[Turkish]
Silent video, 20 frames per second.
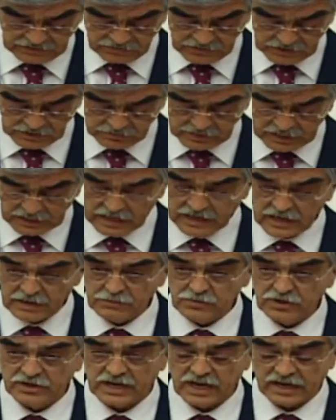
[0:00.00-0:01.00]
firmalara
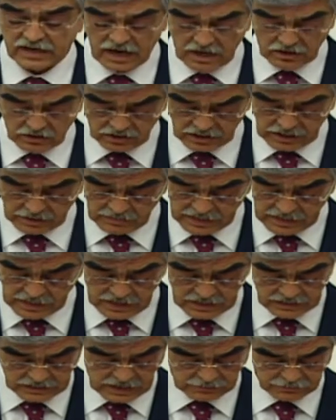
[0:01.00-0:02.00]
mükerrer
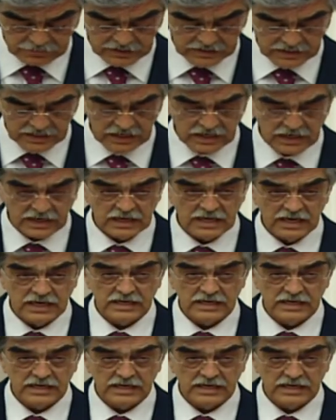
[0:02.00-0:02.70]
ödemeler yapıldığı